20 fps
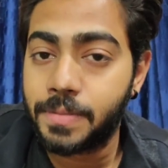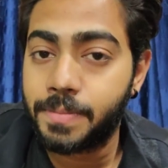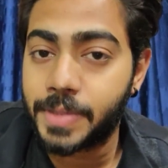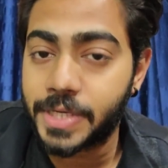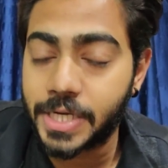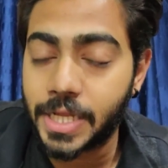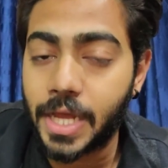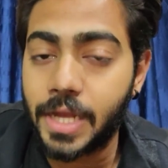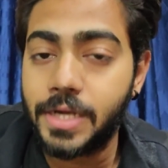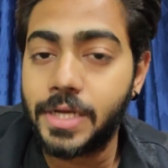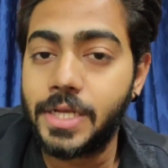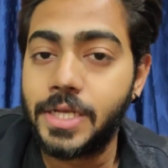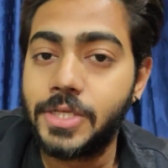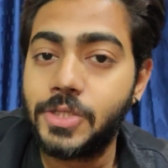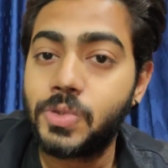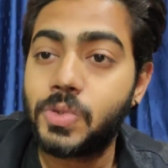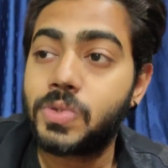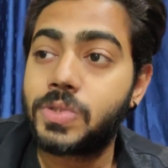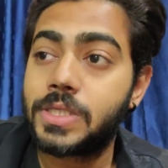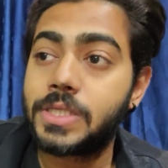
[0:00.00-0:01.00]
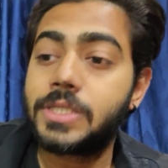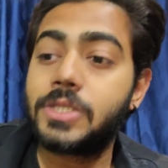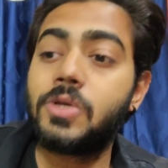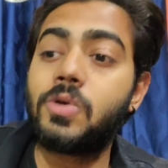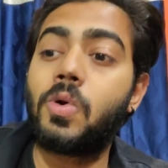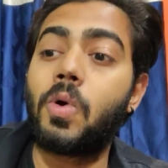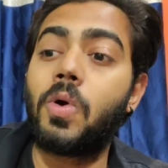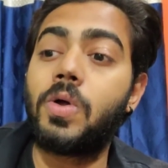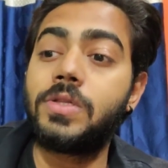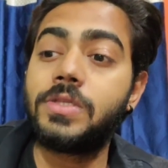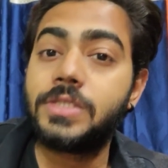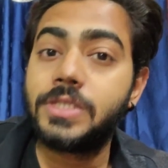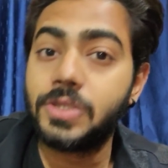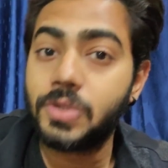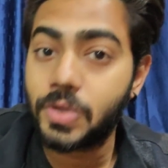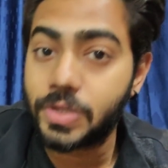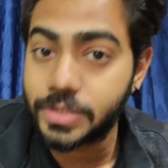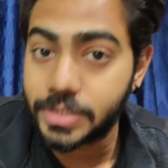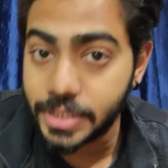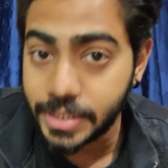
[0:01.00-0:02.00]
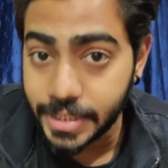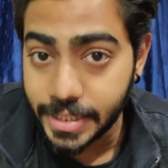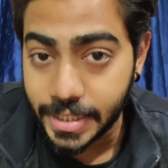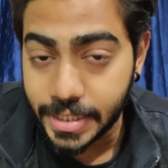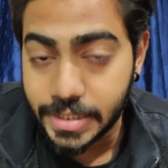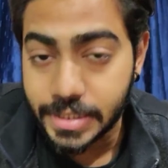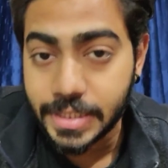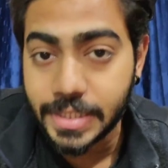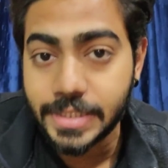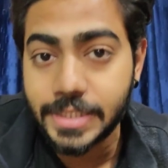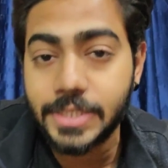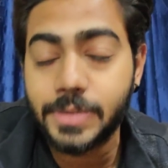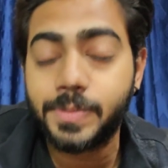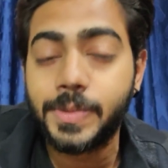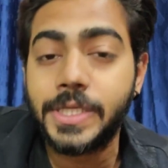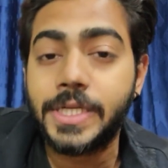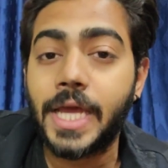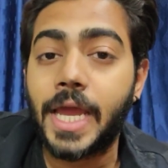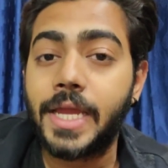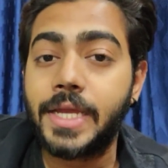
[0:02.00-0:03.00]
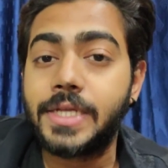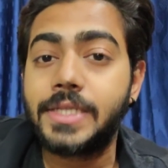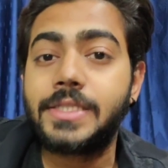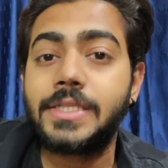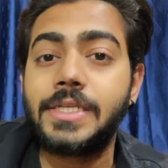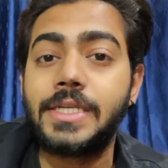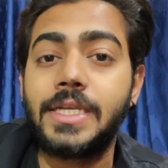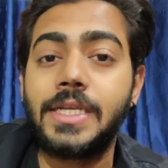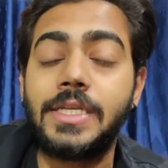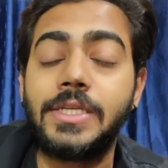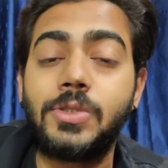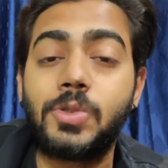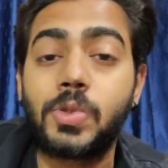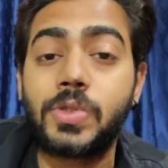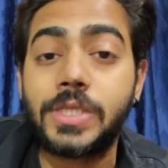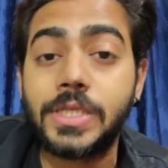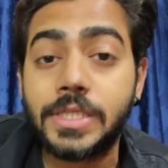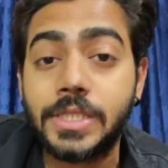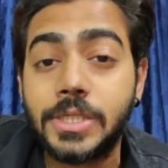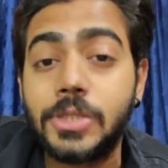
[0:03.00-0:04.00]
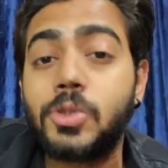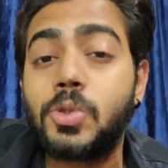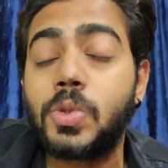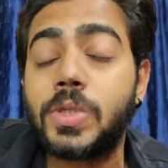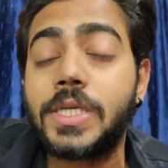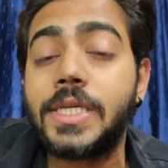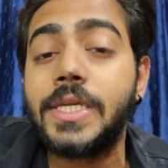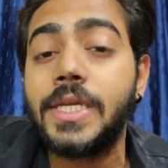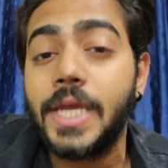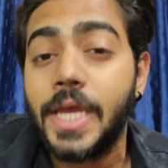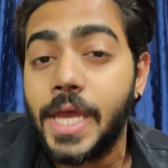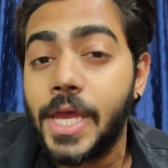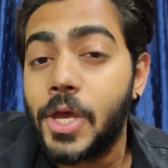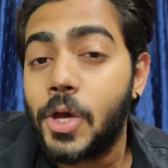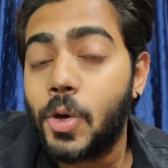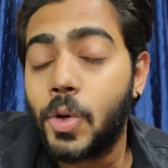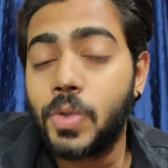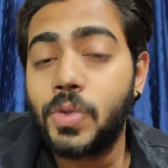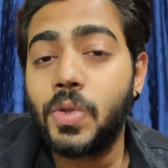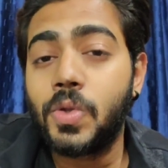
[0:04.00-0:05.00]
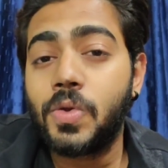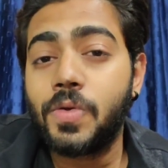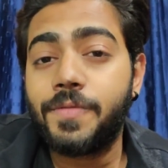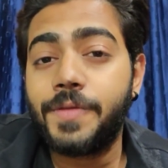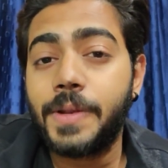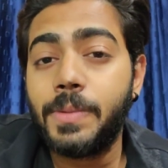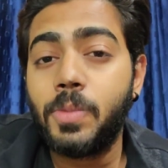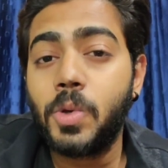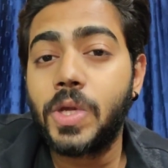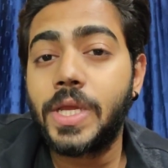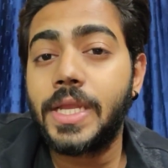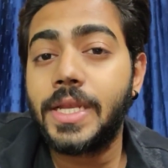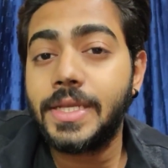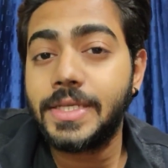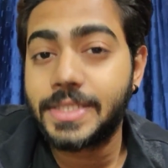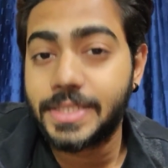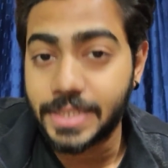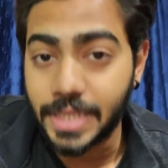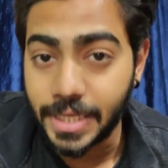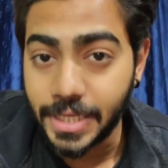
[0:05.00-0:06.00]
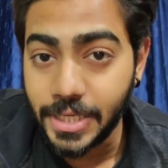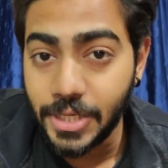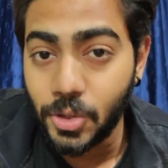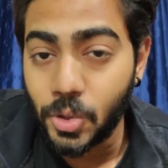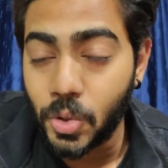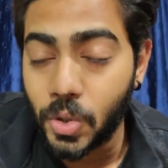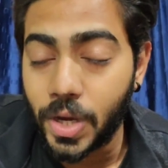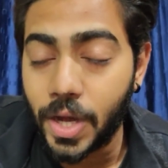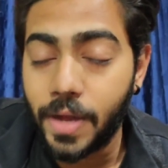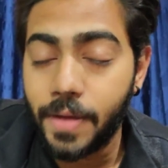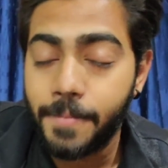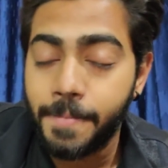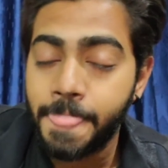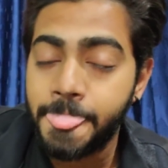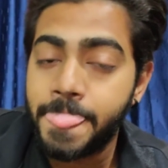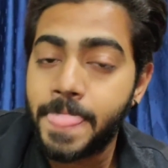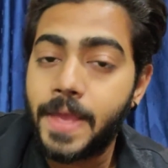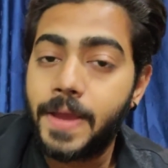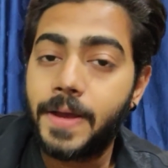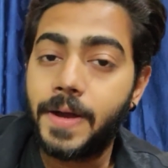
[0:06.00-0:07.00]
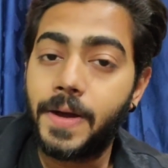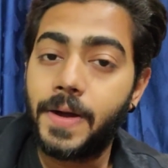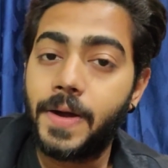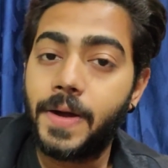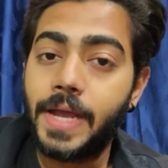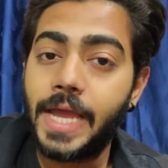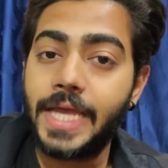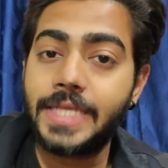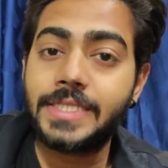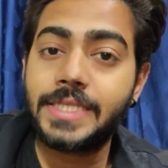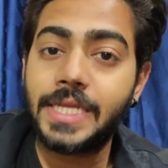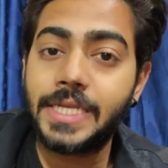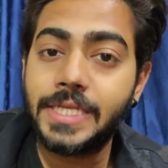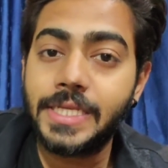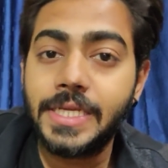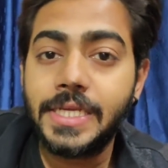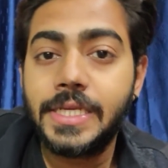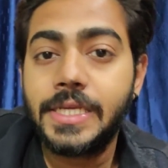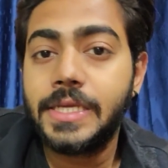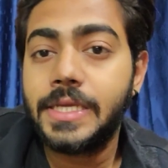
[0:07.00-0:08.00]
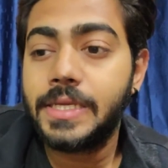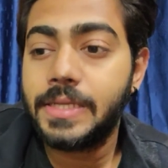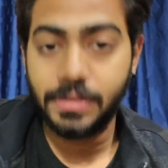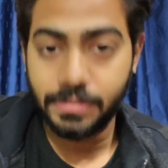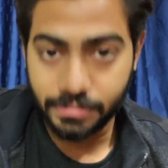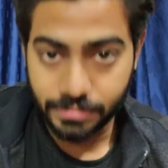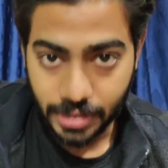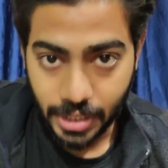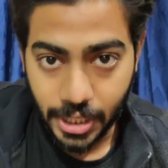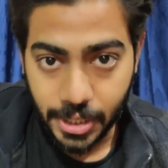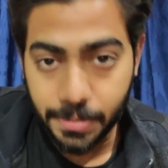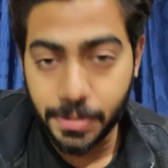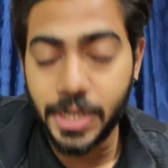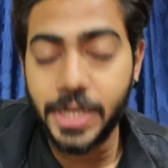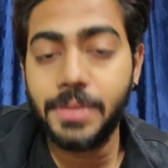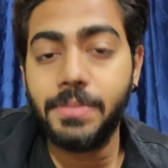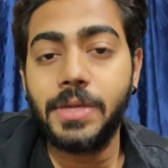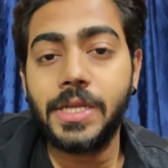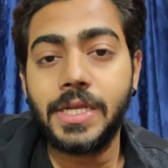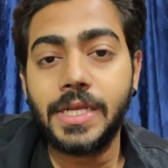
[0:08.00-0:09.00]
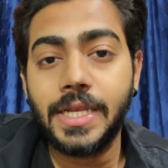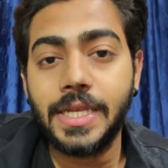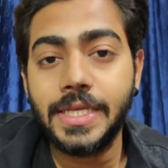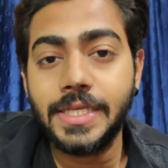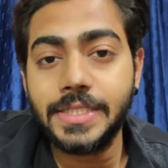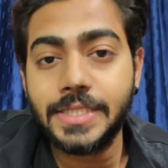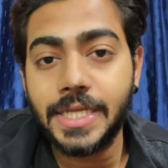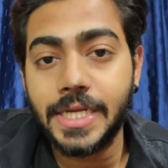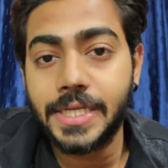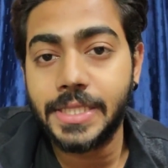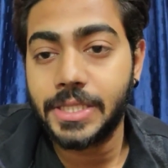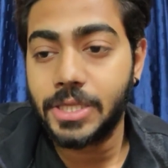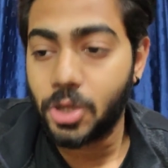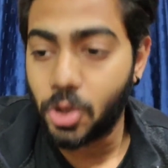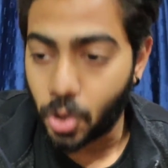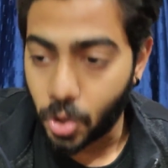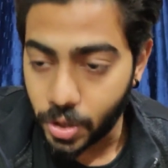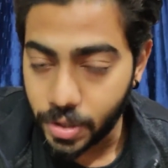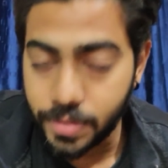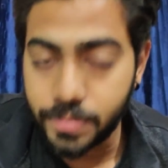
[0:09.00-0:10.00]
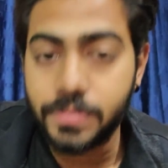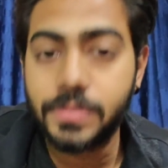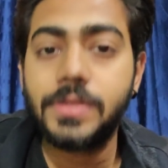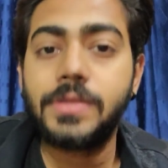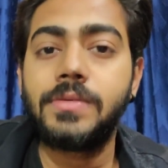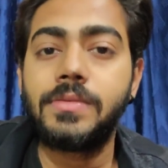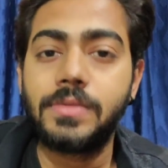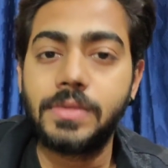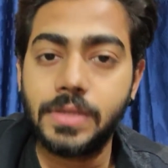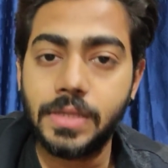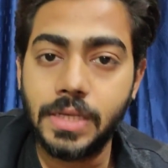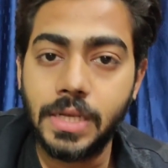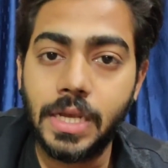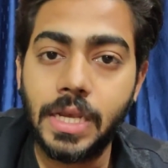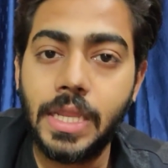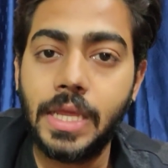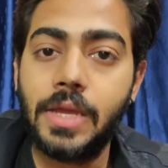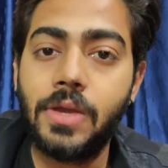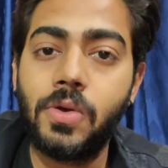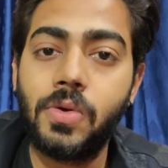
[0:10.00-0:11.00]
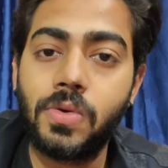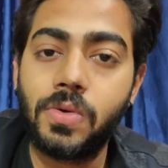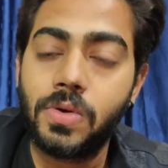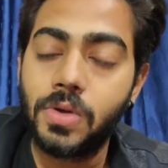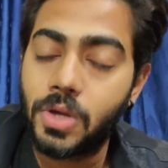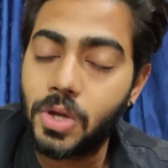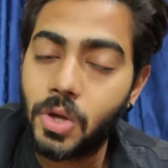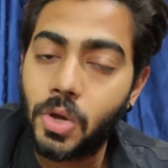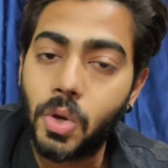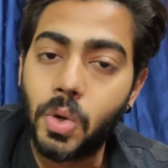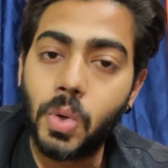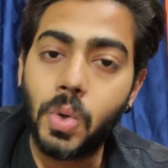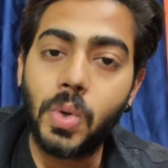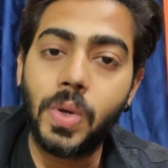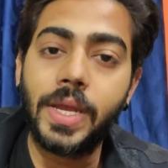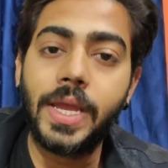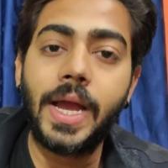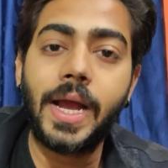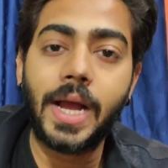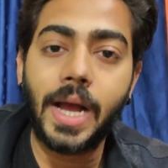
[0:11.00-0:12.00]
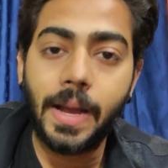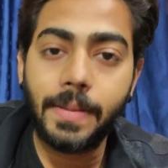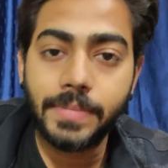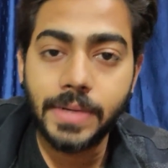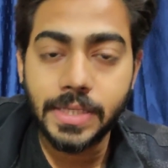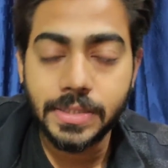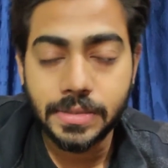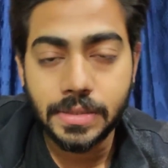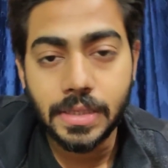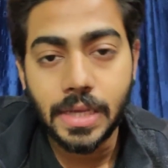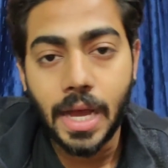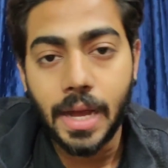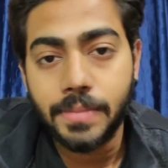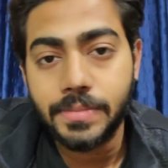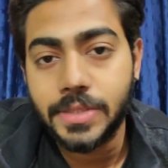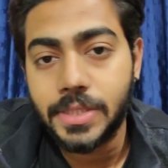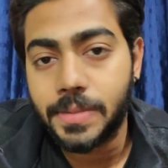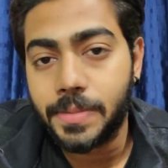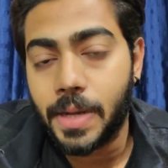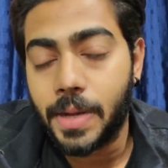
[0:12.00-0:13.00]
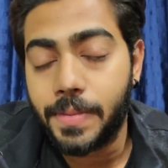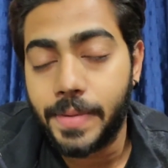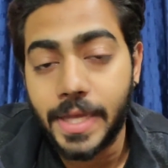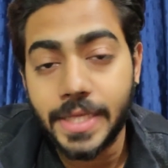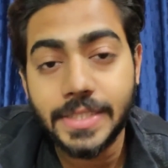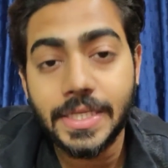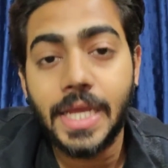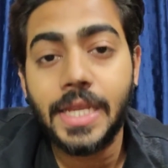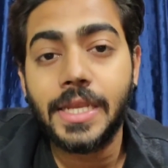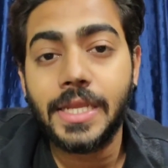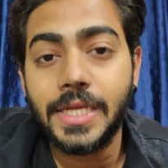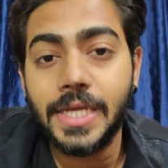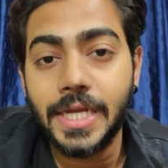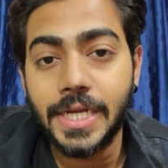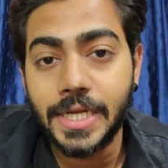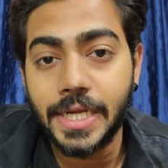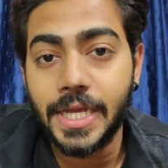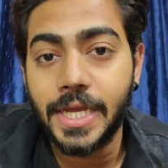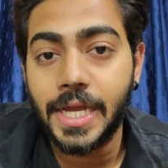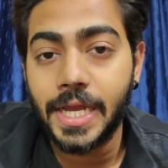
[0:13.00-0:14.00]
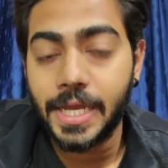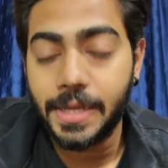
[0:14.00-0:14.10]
पठान रिलीज़ हो सकती है कौन सी कौन सी डेट्स हैं जिसपे टाइगर थ्री रिलीज़ हो सकती है जो कि उन दोनों फिल्मों के लिए सही होगा ऐसा नहीं कि हड़बड़ी में रिलीज़ कर दे और ले हो, गया काम काम तमाम ऐसा नहीं करने का